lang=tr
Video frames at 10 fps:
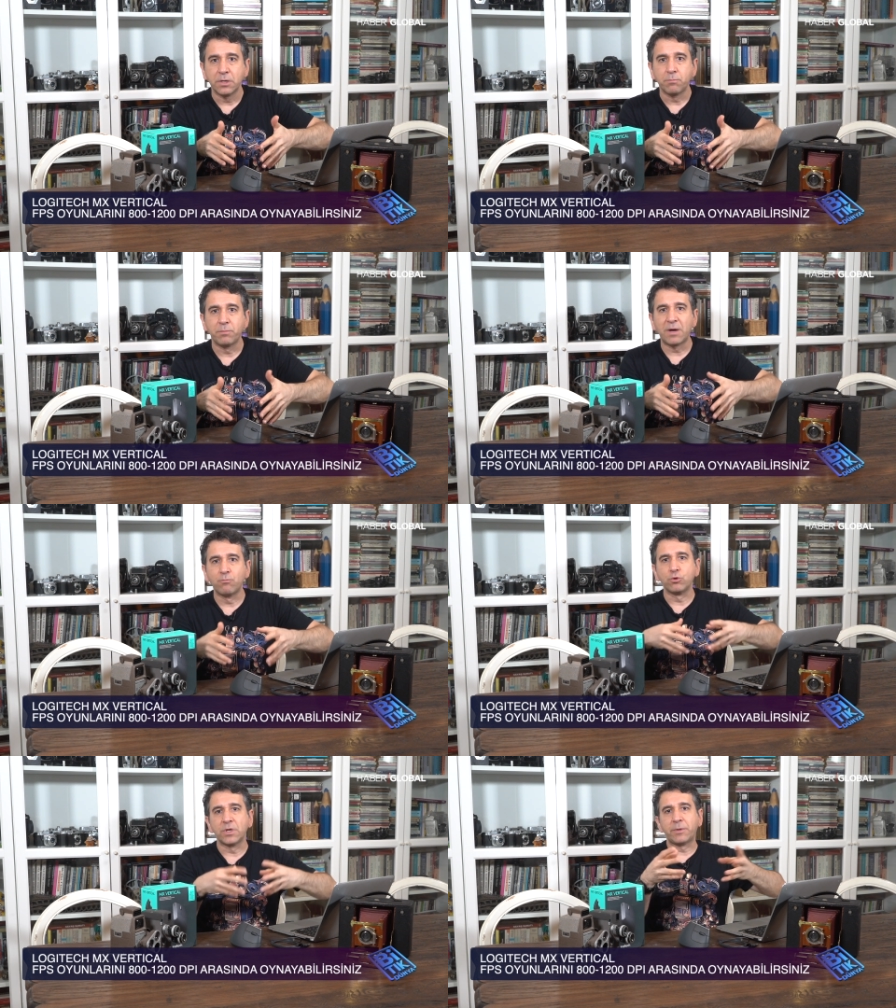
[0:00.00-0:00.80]

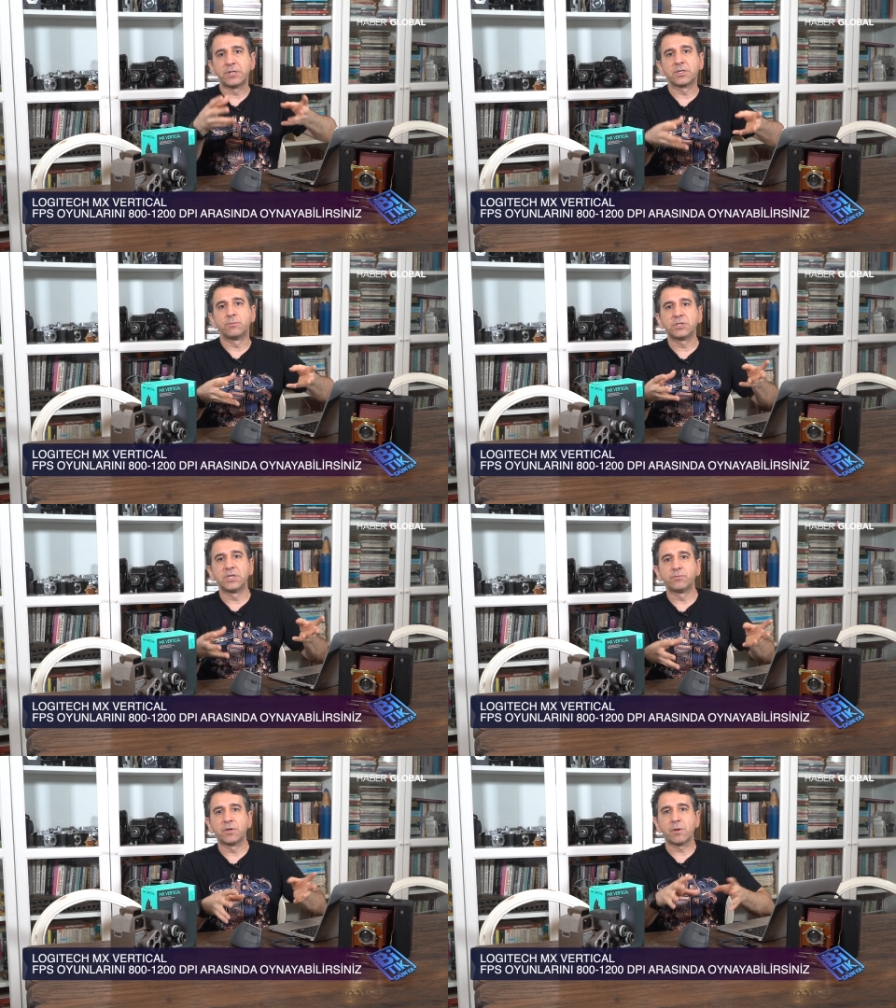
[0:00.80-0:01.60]
Ben bununla başka bir şey
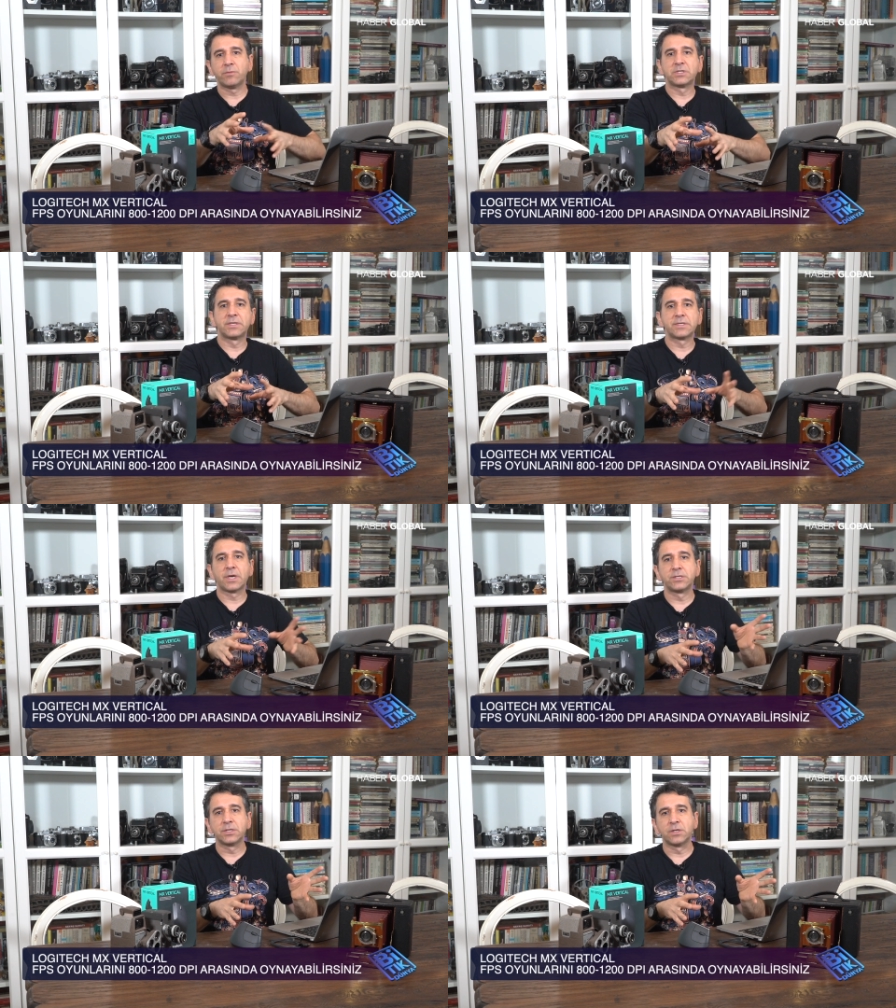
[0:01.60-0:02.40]
yapamam. İşte
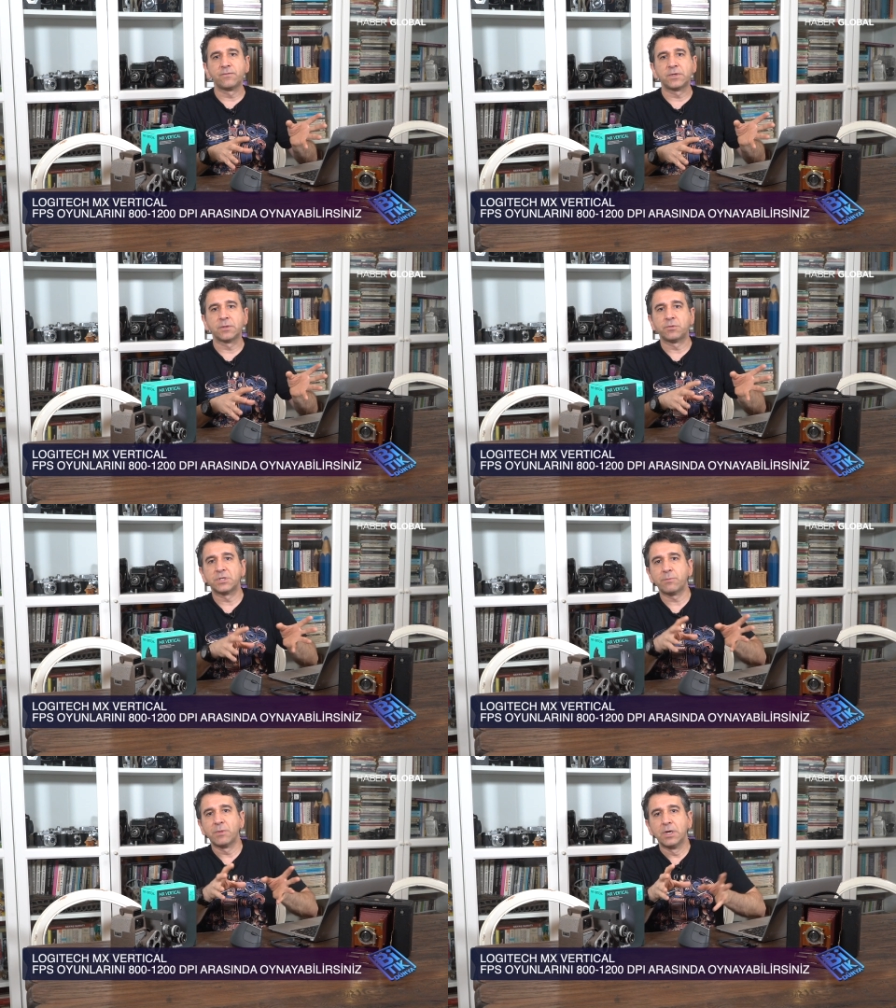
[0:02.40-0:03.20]
sadece grafik
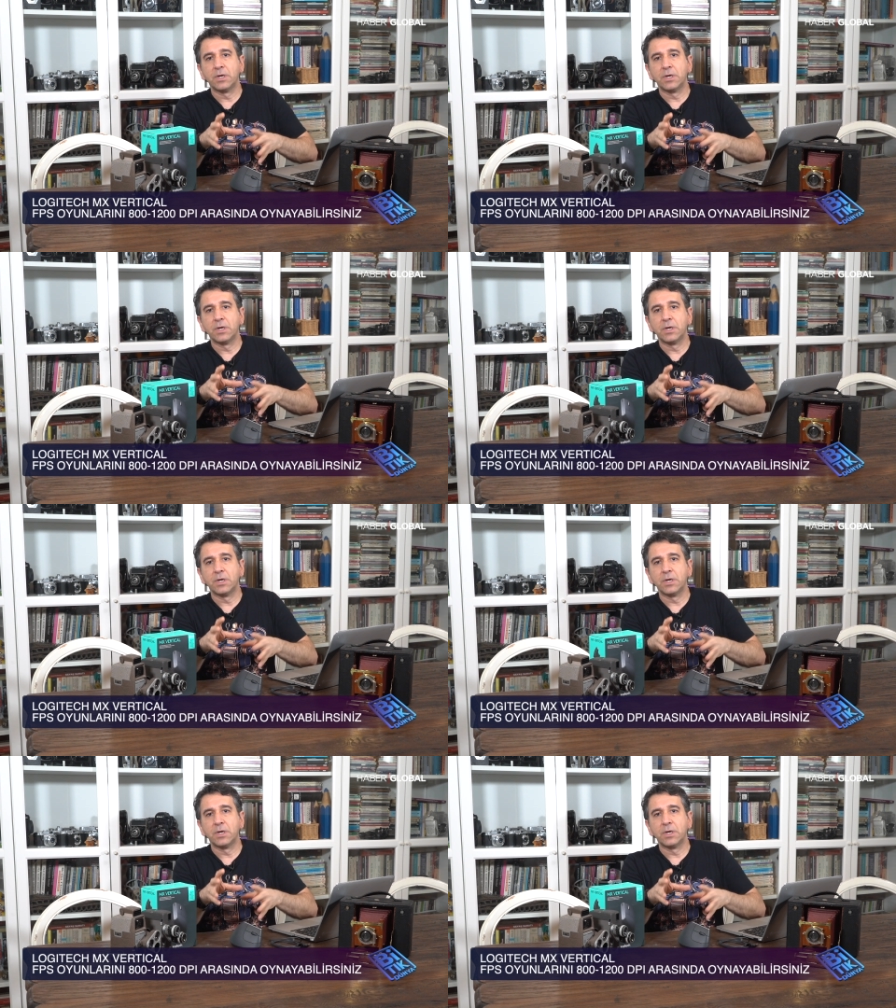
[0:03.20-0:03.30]
yapacağım,